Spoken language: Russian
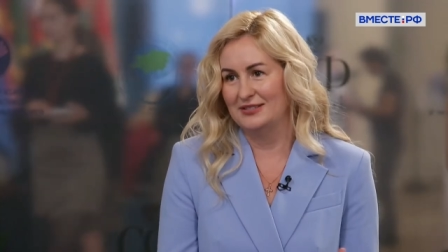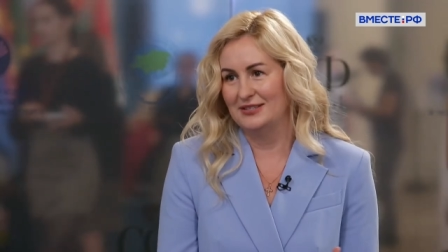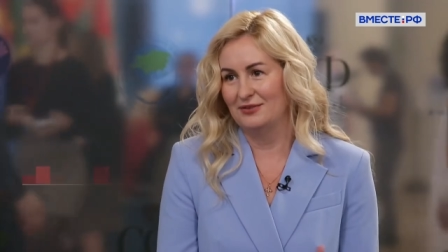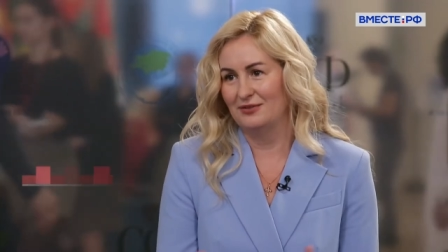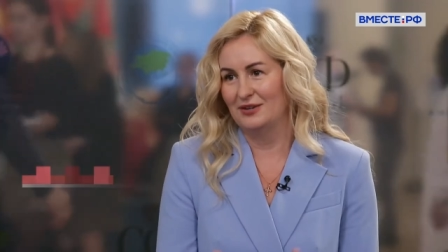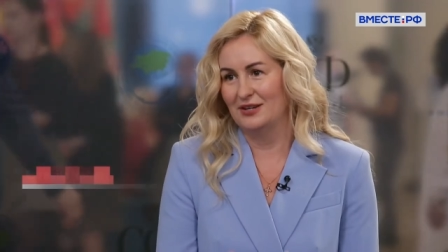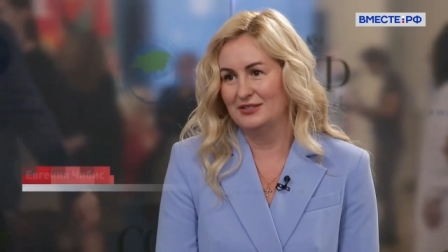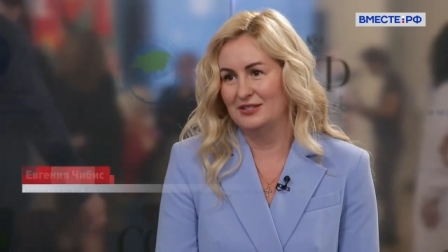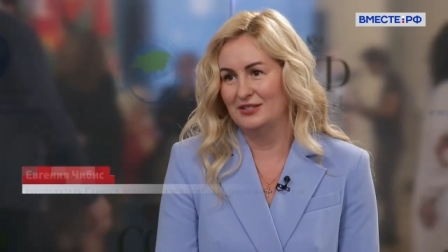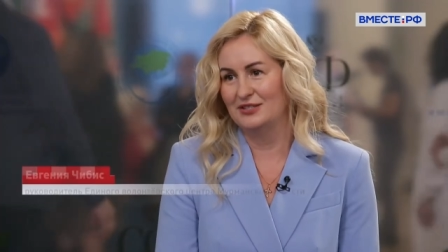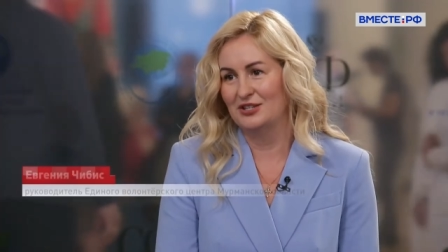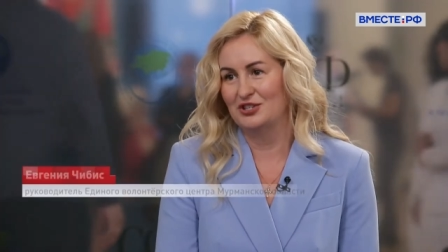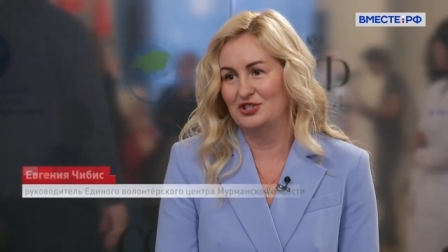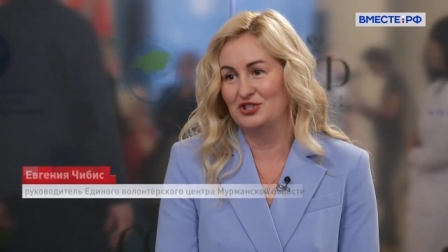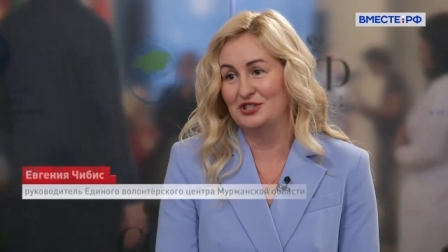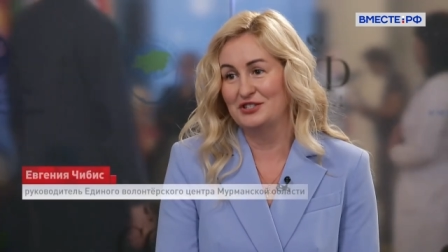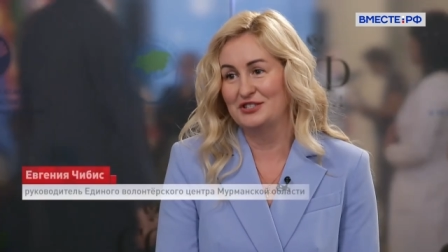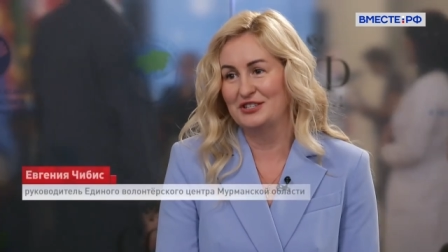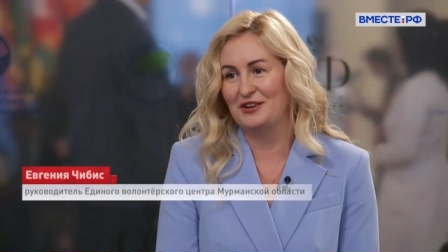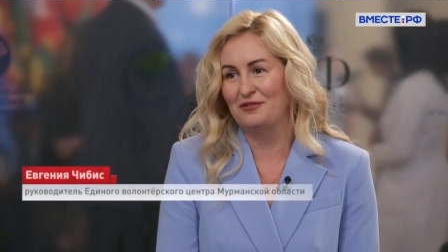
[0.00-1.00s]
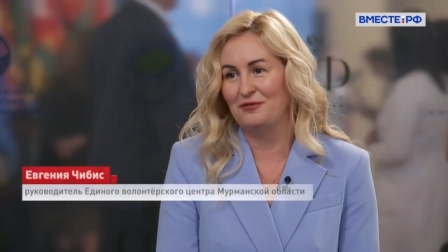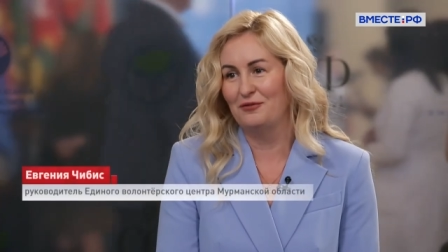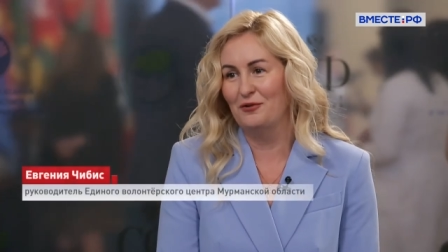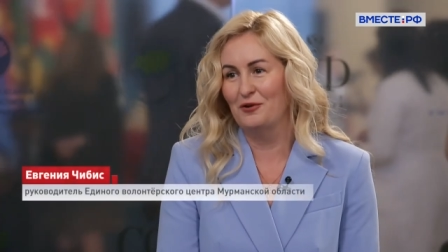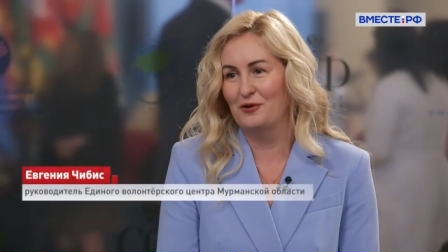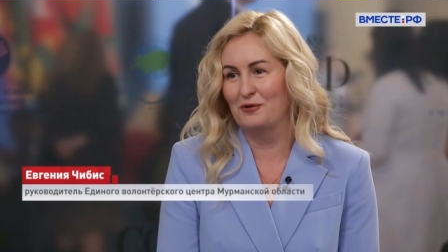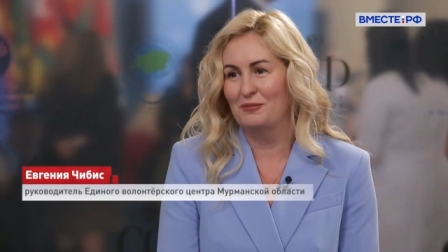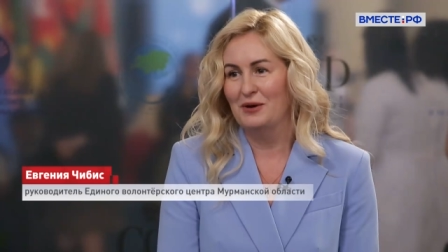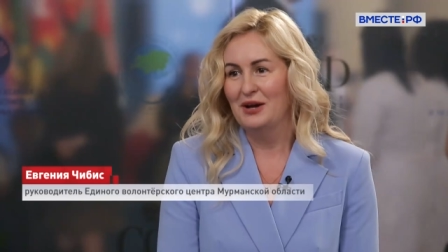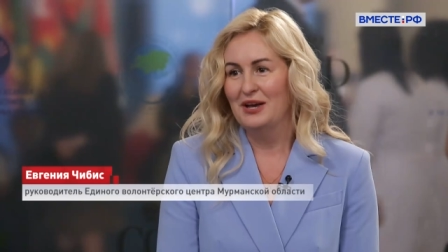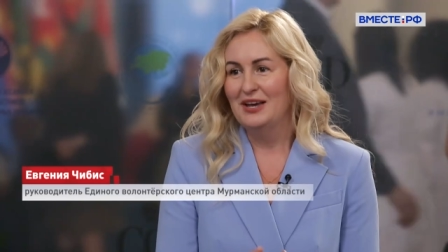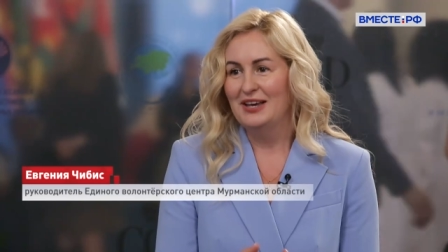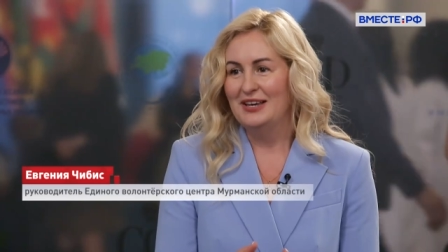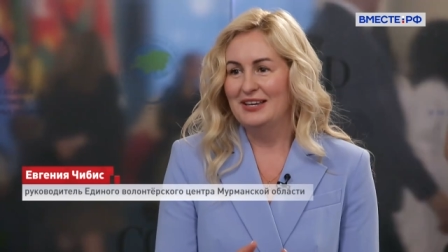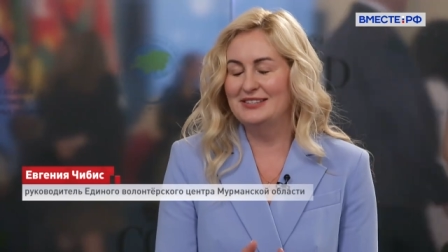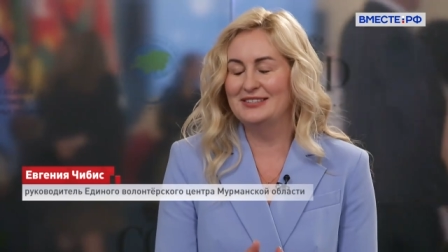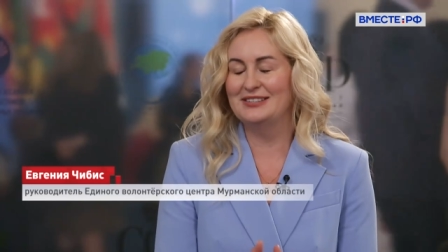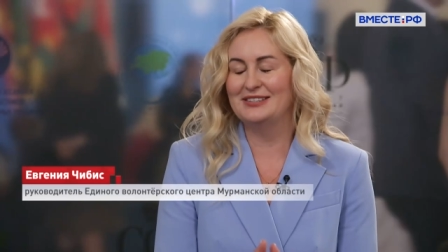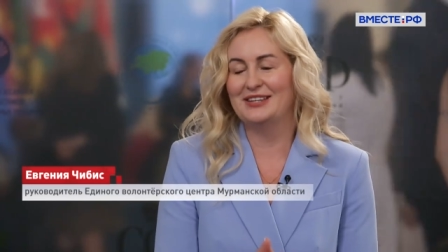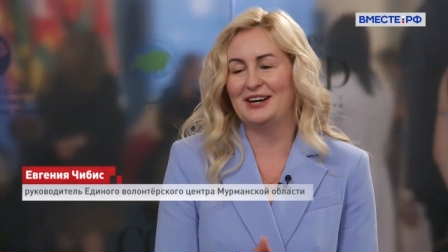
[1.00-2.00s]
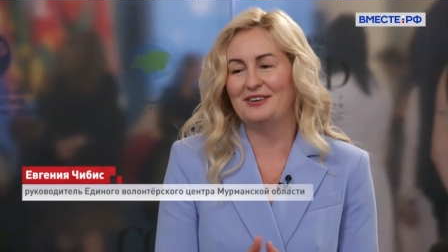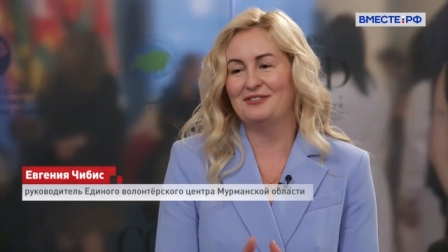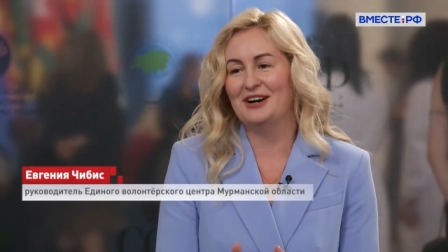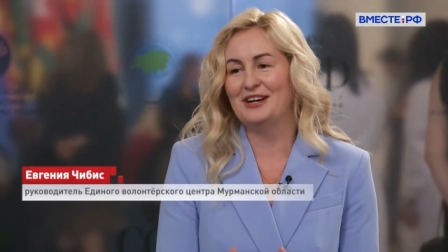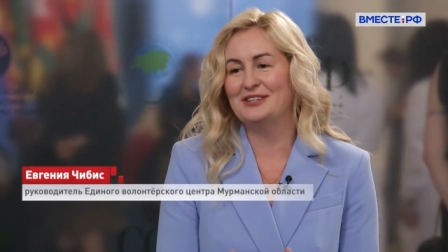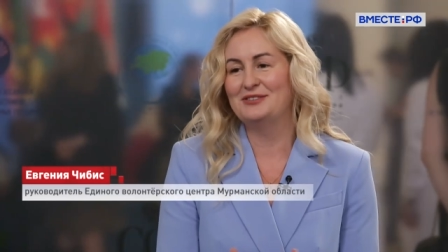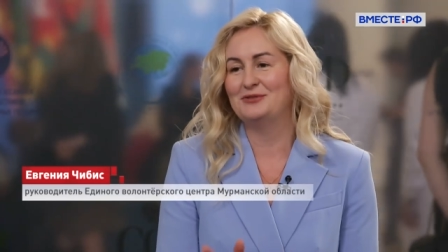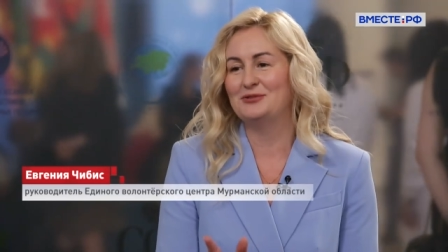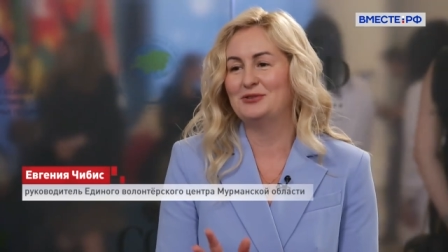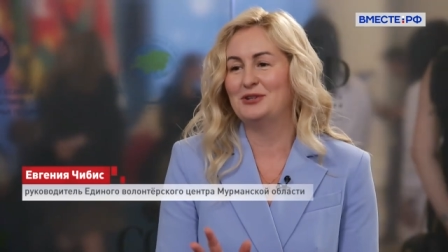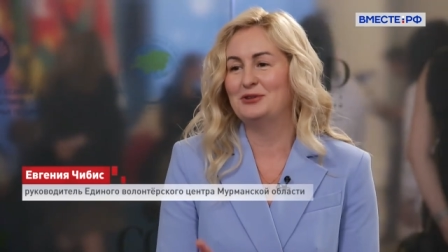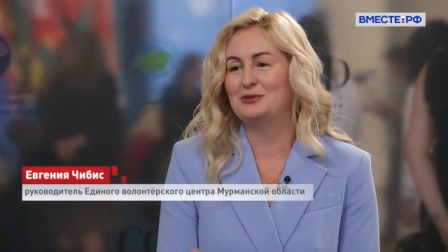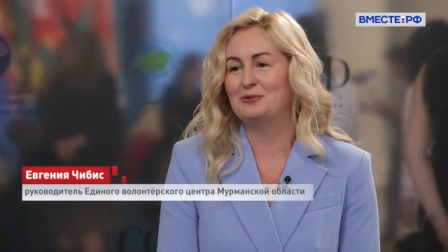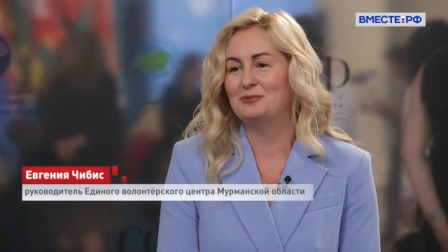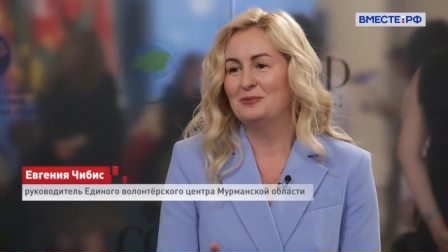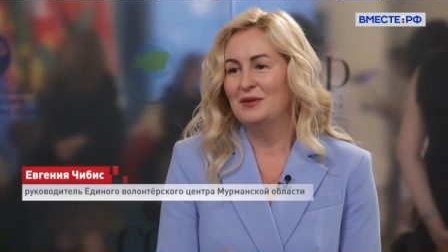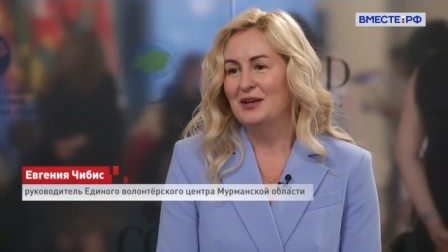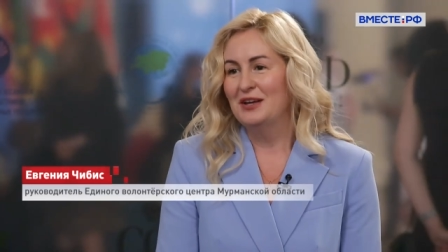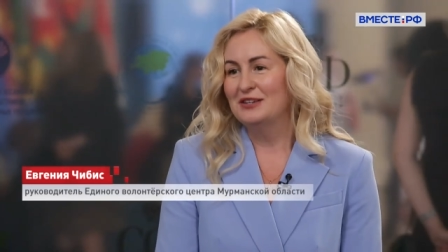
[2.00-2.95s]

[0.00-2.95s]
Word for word: Евразийский женский форум и задавать вот эту